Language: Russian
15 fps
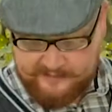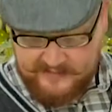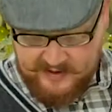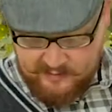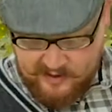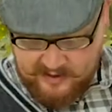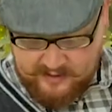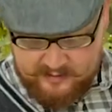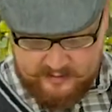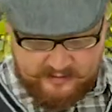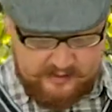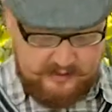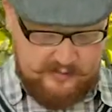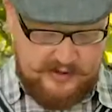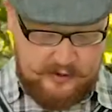И мы
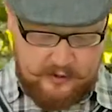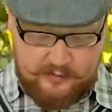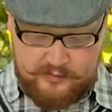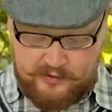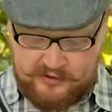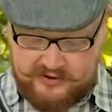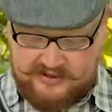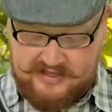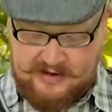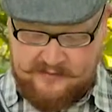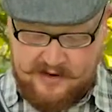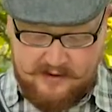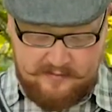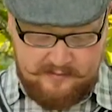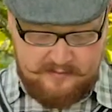э, берем то же
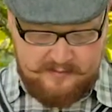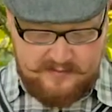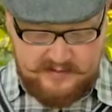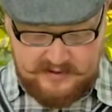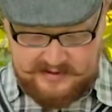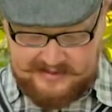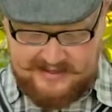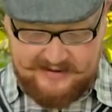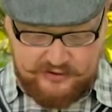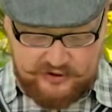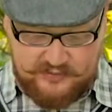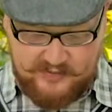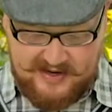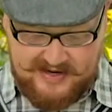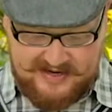самое,
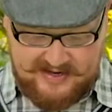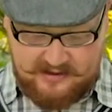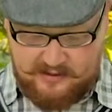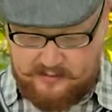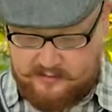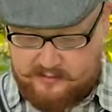следующий пакет,